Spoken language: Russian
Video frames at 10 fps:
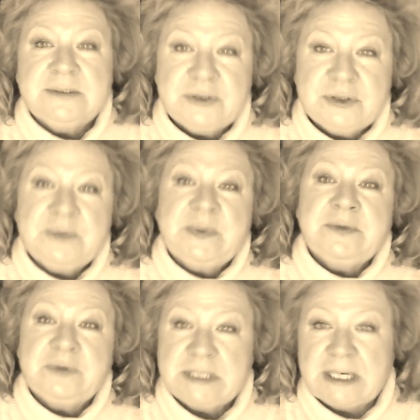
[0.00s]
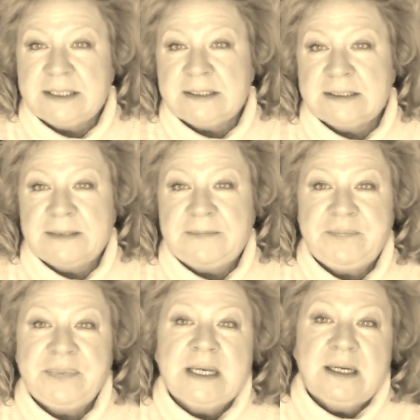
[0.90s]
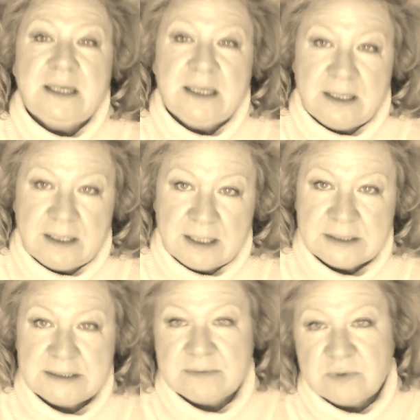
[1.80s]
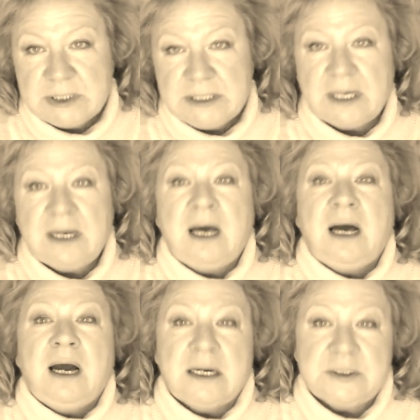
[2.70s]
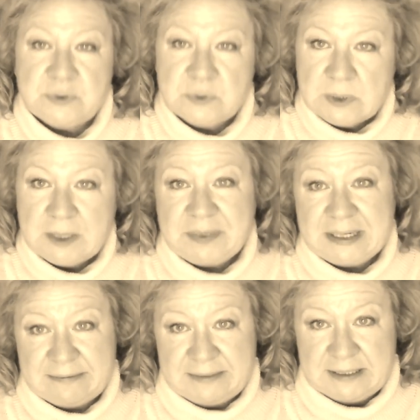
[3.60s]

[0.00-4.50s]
Всего вам доброго, друзья. Всем пока-пока.